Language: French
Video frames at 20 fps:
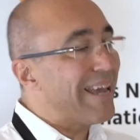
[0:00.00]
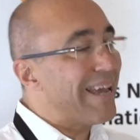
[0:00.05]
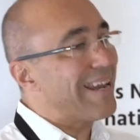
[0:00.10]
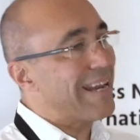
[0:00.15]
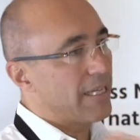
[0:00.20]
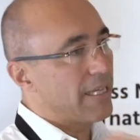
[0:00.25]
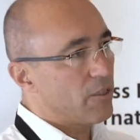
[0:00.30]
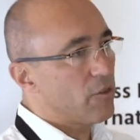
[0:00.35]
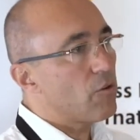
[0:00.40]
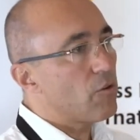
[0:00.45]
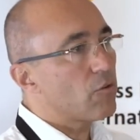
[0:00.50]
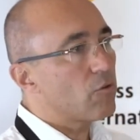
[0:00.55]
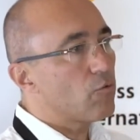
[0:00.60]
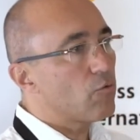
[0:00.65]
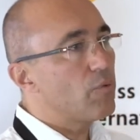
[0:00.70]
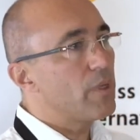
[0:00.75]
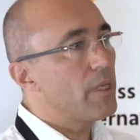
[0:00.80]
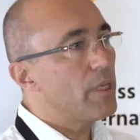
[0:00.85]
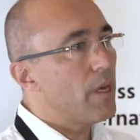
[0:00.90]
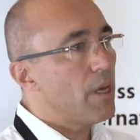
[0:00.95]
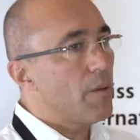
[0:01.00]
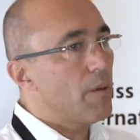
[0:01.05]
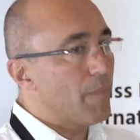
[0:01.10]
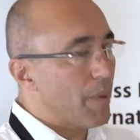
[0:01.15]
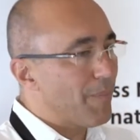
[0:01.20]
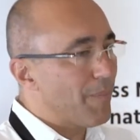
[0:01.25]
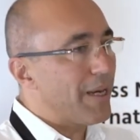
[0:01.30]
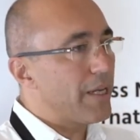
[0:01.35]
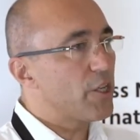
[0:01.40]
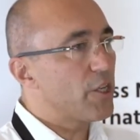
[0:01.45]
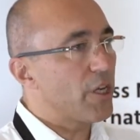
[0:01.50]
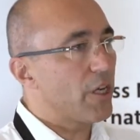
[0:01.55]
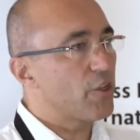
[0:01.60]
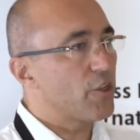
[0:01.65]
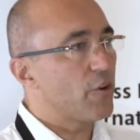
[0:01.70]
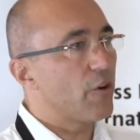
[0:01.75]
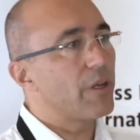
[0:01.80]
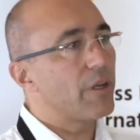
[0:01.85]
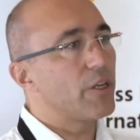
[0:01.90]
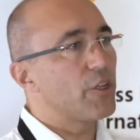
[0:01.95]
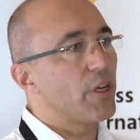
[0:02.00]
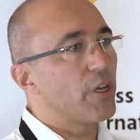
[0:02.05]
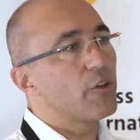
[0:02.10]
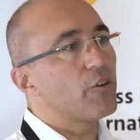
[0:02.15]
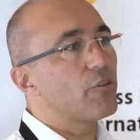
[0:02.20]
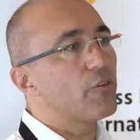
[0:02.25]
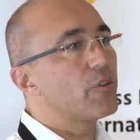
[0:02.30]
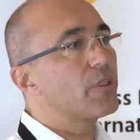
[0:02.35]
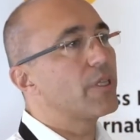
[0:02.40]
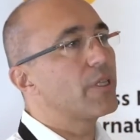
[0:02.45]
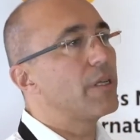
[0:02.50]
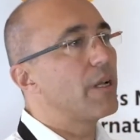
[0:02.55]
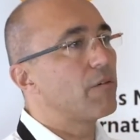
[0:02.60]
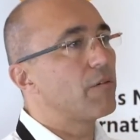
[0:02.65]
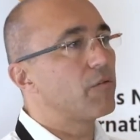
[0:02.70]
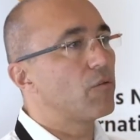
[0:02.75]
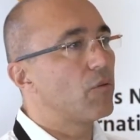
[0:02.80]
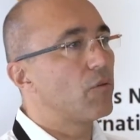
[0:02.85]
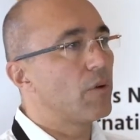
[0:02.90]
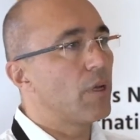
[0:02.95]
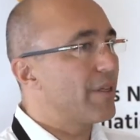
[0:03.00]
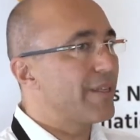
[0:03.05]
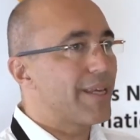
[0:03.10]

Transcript: La science, oui, mais pas les chercheurs et les chercheuses qui la font.